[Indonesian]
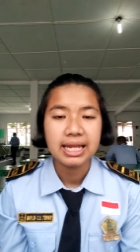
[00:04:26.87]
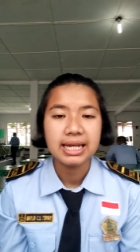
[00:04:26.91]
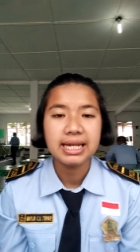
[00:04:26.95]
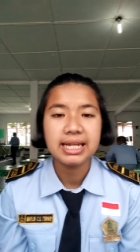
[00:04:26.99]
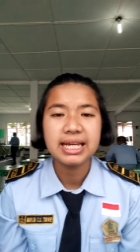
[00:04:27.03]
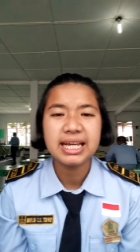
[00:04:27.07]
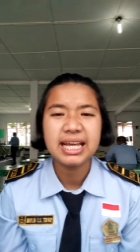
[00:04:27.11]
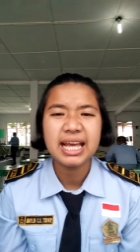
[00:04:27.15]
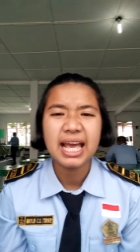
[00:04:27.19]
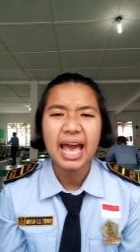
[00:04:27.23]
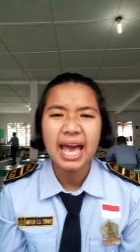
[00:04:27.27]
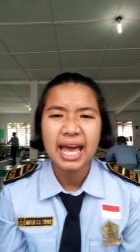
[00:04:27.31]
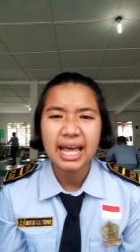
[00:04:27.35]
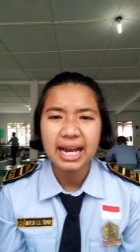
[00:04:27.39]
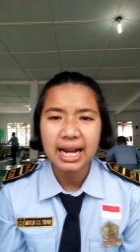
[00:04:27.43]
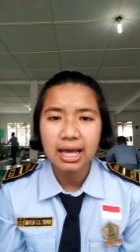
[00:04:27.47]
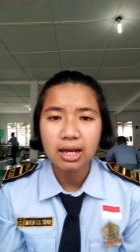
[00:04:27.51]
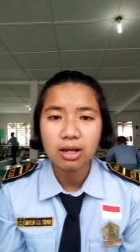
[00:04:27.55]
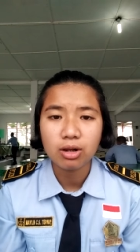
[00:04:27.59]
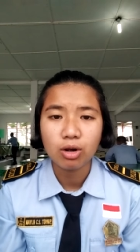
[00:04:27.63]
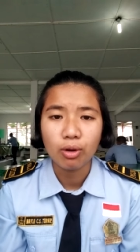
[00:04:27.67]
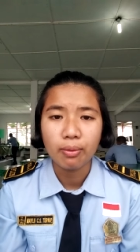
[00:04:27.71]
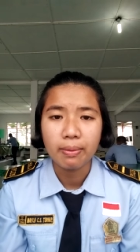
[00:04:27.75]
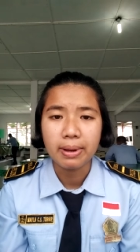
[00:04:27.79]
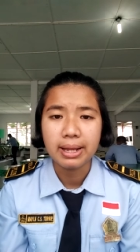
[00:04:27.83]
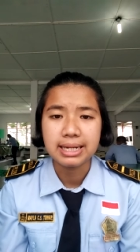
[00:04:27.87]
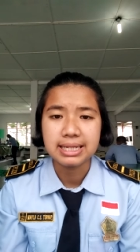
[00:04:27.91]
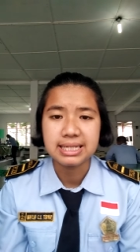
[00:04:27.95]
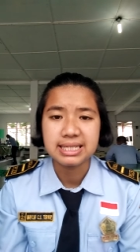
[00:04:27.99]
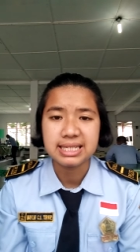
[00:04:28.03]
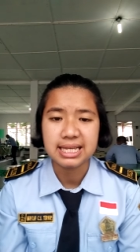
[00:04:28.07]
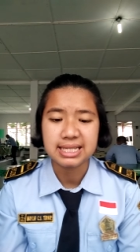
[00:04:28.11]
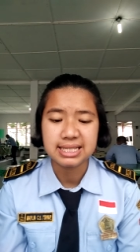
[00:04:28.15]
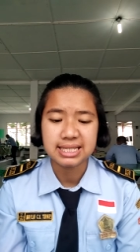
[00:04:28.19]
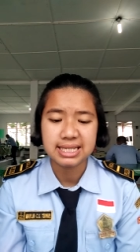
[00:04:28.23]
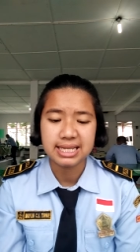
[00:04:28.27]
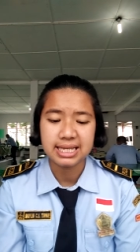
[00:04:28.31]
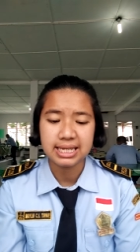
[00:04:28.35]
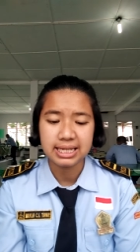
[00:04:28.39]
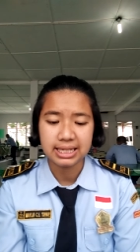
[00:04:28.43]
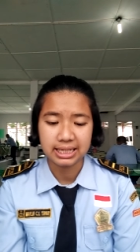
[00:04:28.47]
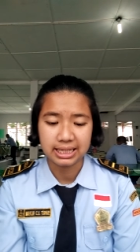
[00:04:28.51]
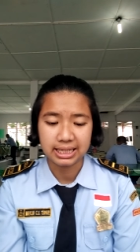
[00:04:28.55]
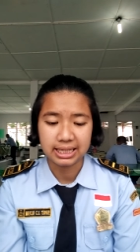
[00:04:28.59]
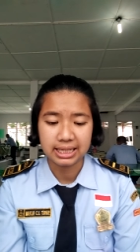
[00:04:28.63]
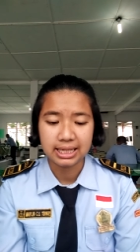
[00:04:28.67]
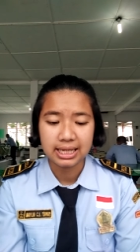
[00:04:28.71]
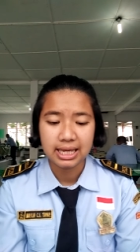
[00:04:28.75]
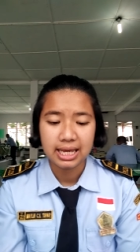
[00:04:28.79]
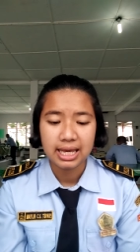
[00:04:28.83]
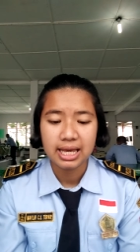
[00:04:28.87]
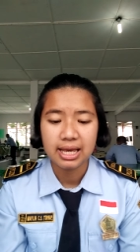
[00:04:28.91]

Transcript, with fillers: Di era globalisasi ini,